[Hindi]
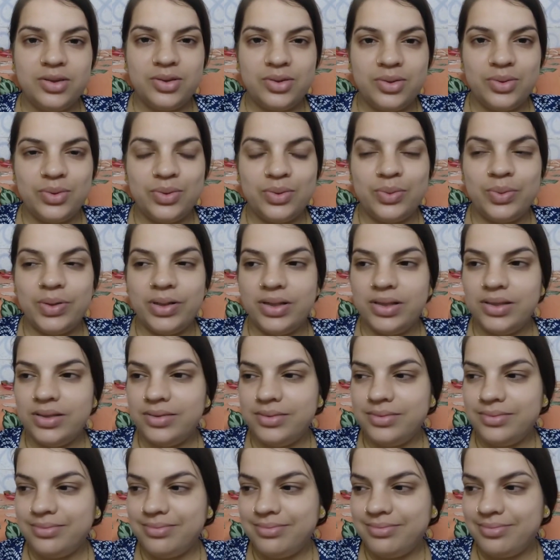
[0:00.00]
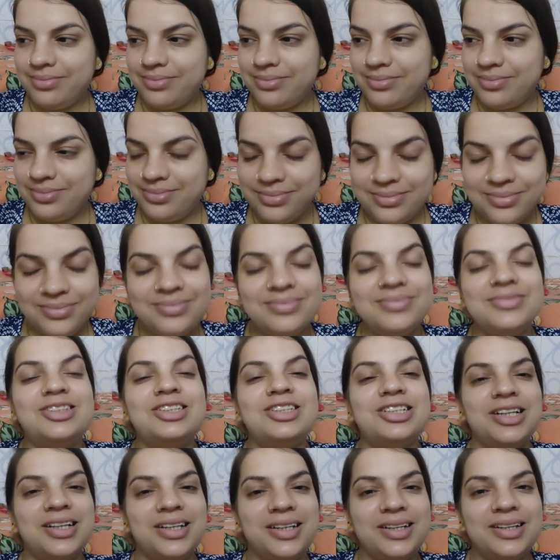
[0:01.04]
तो भाई हम्म,
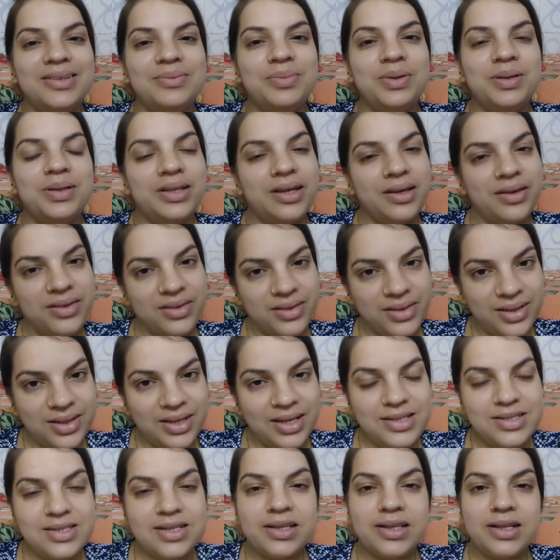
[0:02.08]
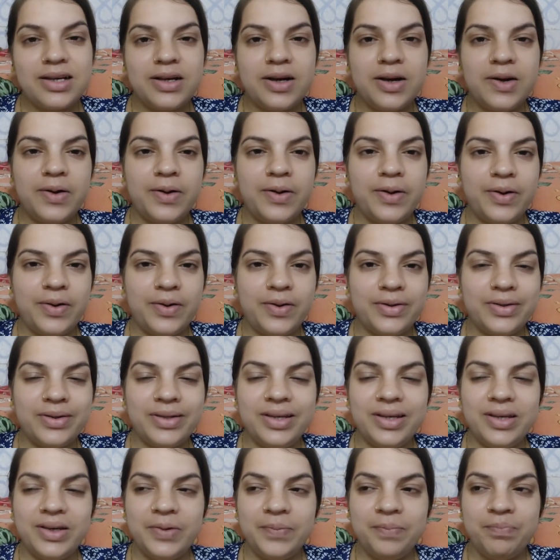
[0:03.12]
चलिए बताइएगा कैसा लगा और
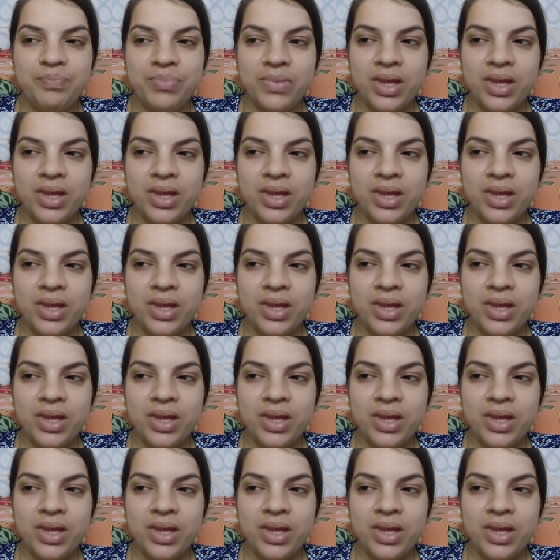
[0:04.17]
ये